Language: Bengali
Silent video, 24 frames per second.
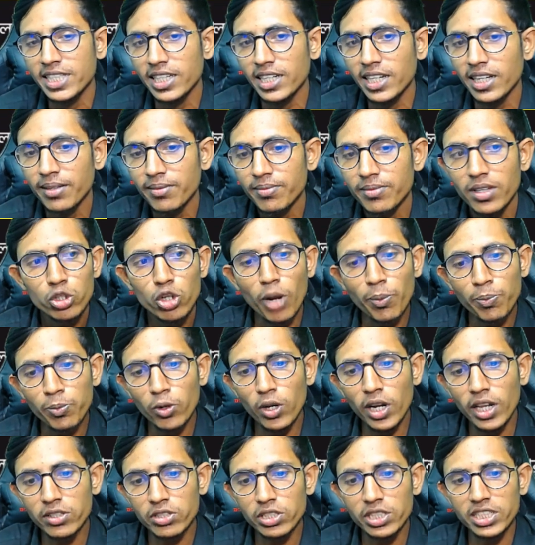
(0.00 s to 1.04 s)
পাইছি না
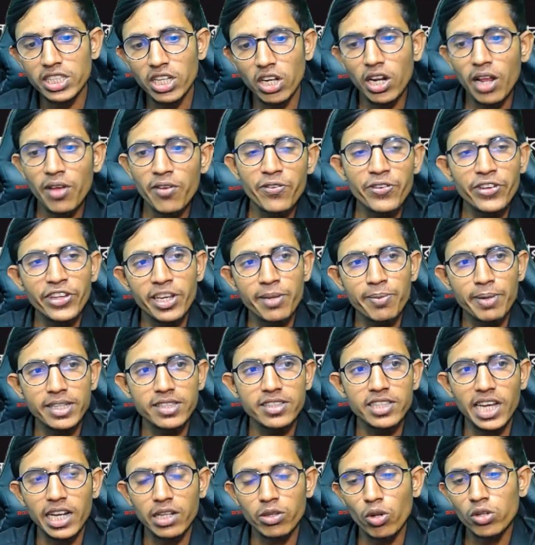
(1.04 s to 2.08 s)
সবগুলো জিনিস আমি ফ্রি
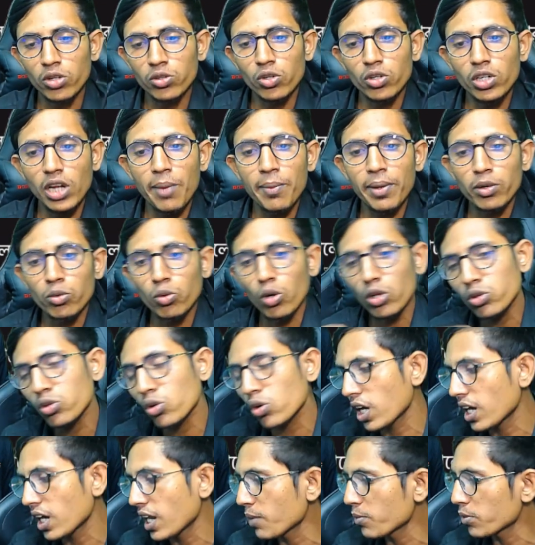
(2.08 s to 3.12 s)
পাইছি আর তোর জন্য আমার
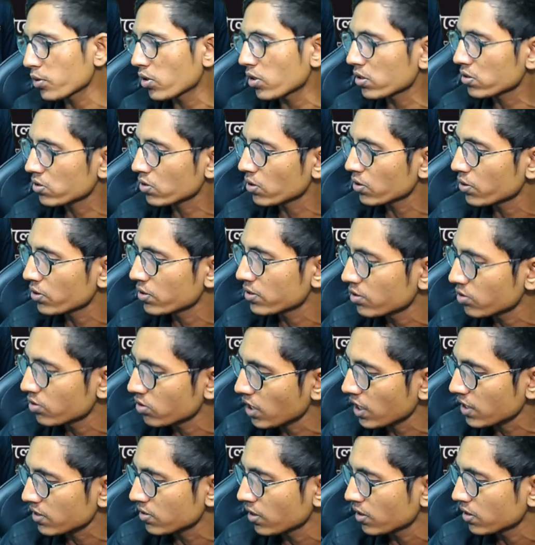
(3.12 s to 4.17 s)
কতগুলো ডায়মন্ড খরচ করতে হয়েছে
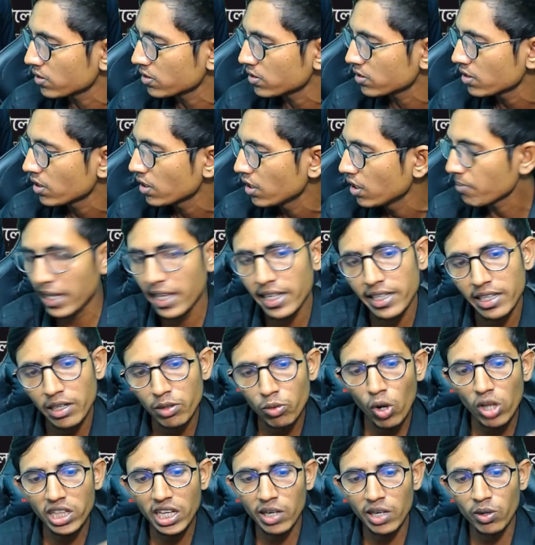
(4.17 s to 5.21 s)
তুই দেখছস মানে এই
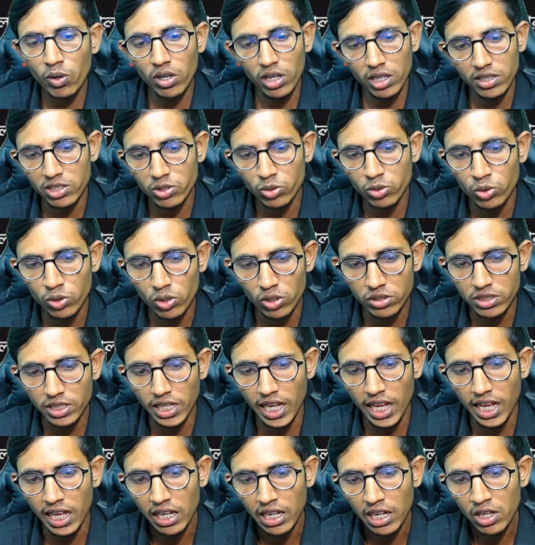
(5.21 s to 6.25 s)
যে কথা কইলে যে শুনোস
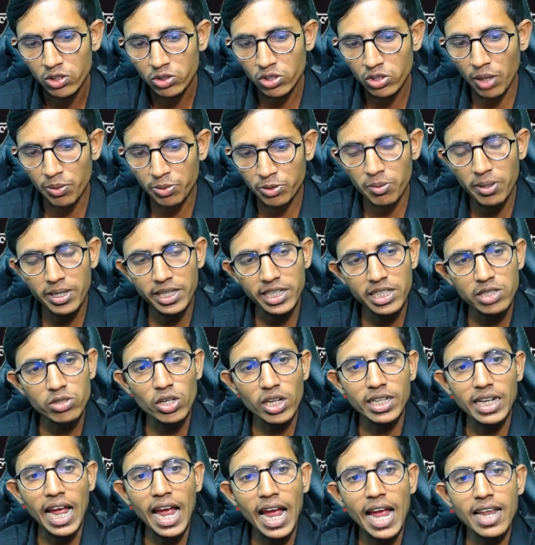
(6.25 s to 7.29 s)
না সবসময়
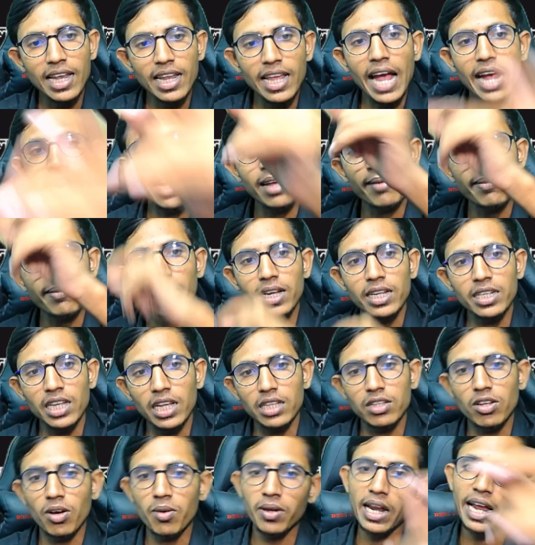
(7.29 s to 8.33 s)
কিছু একটা আইলে আগে বাগে
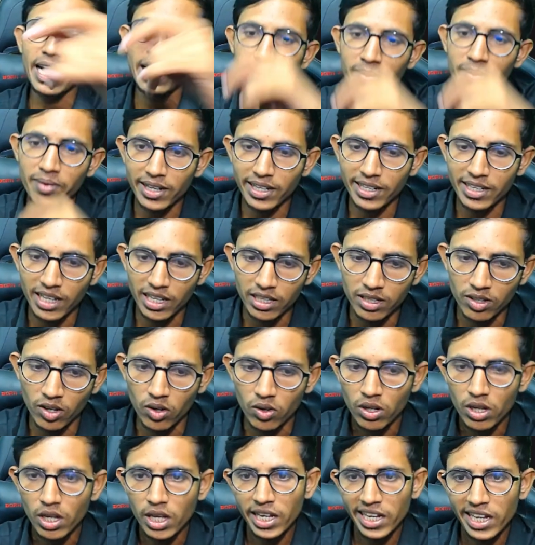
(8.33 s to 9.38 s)
নিয়ে দাও আমার আগে বাগে নিয়ে
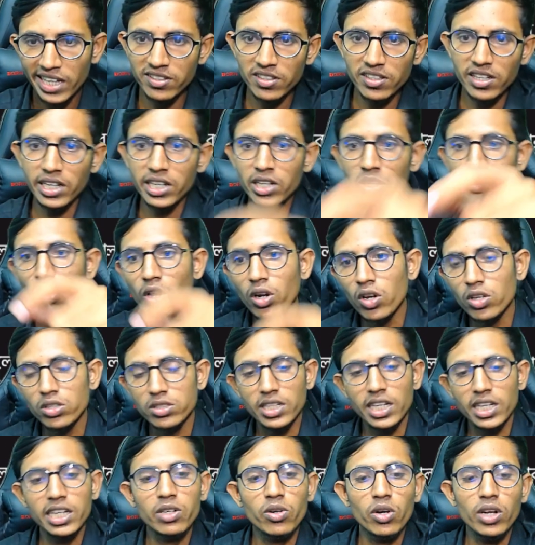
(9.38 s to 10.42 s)
দাও এই যে এটি
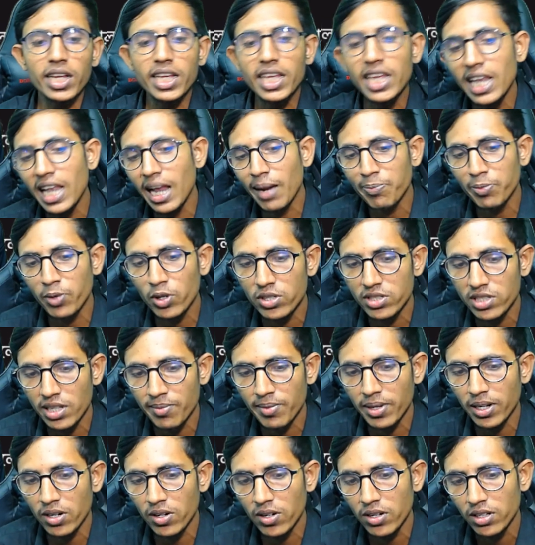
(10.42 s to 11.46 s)
করস এটি করে কি লাভটা হয়েছে
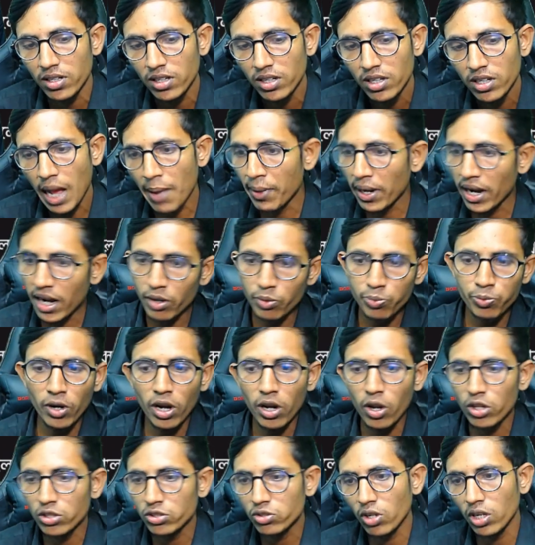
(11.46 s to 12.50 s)
আমার এখন আমার আর
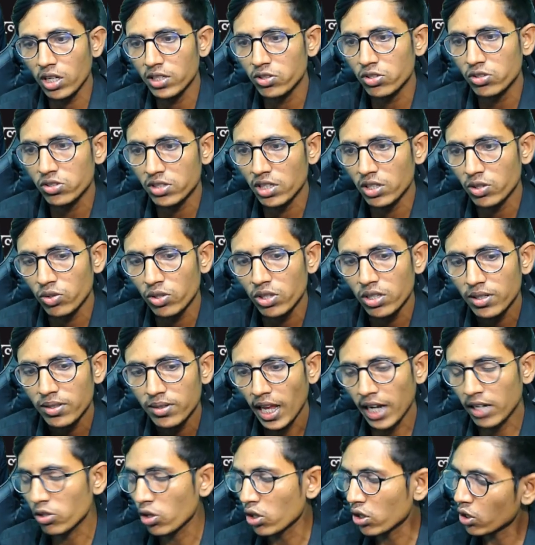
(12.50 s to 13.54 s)
পুরো লস করাইছিস না তুই
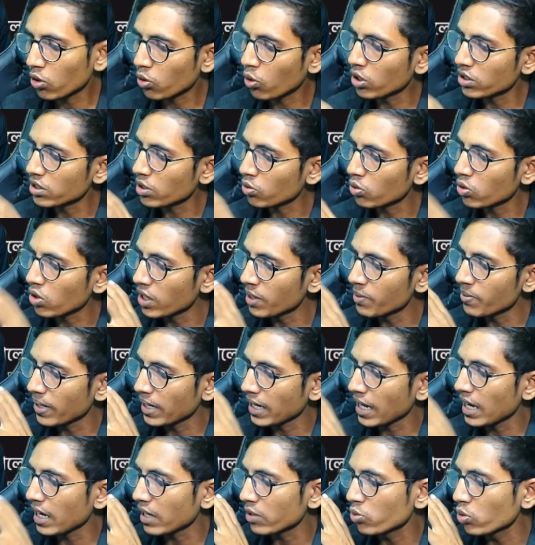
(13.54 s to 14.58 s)
এর জন্য কই যে কোনো
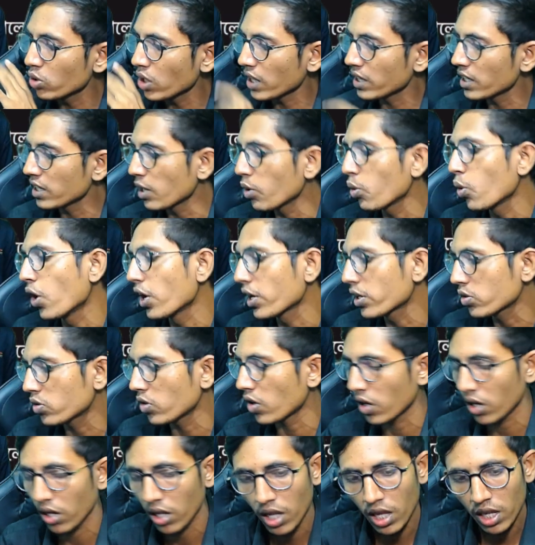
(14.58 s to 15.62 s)
ইভেন্ট আইলে দুইটা দিনে ওয়েট
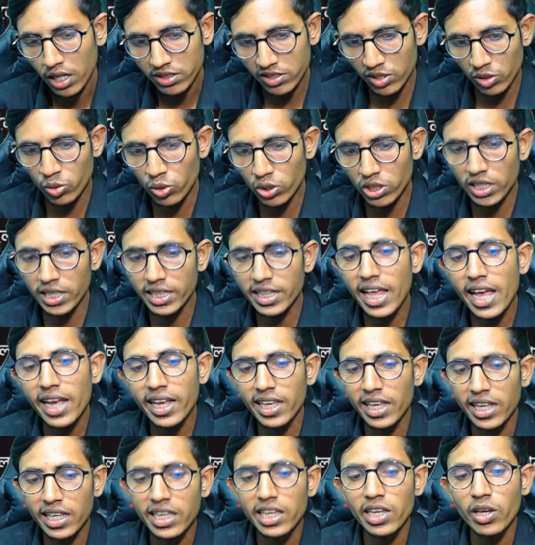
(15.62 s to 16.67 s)
কর যে দুই দিন
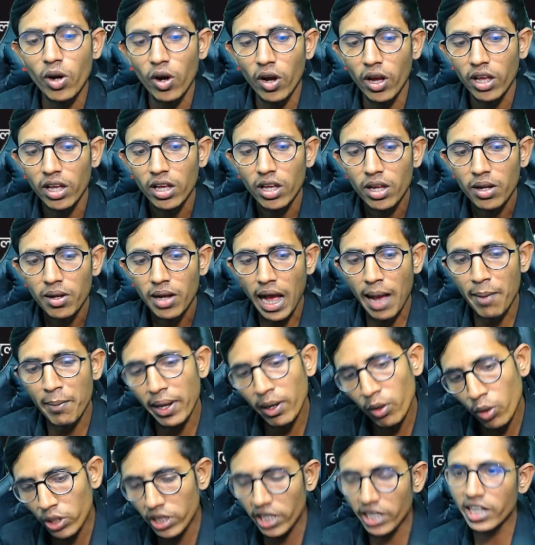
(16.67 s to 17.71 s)
দেখি কি হয়
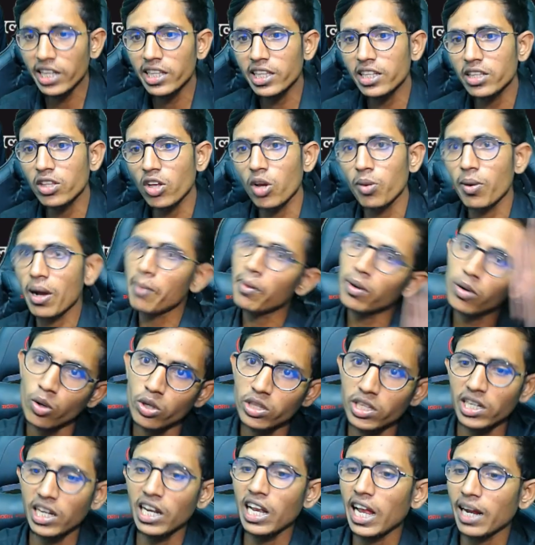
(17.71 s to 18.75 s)
আমার ওই দিনই দিতে হবে আমার
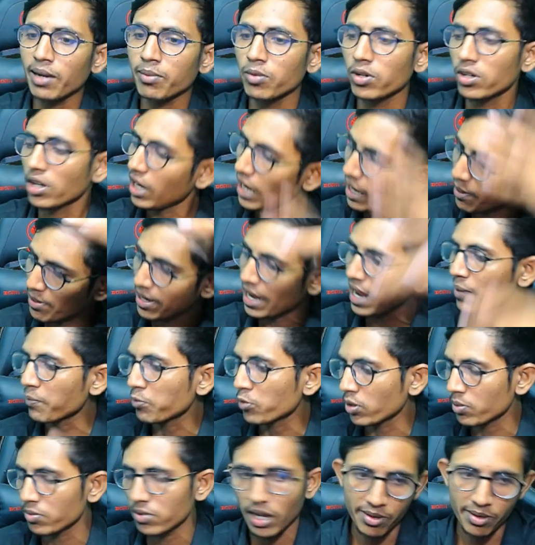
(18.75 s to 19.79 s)
ওই দিনই লাগবো নাহলে আমি লাইভ
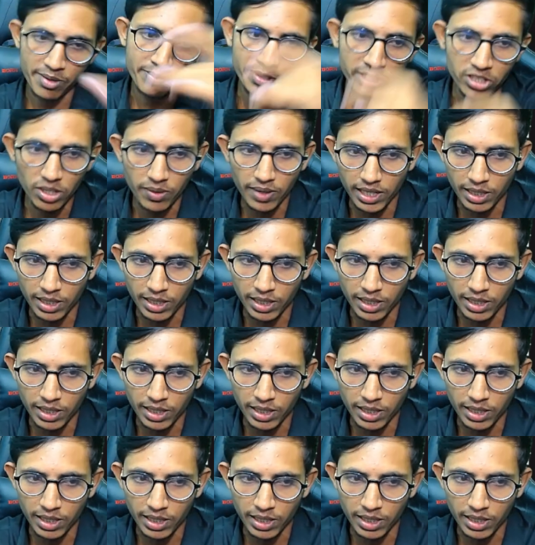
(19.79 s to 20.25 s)
করবো না আমি ভিডিও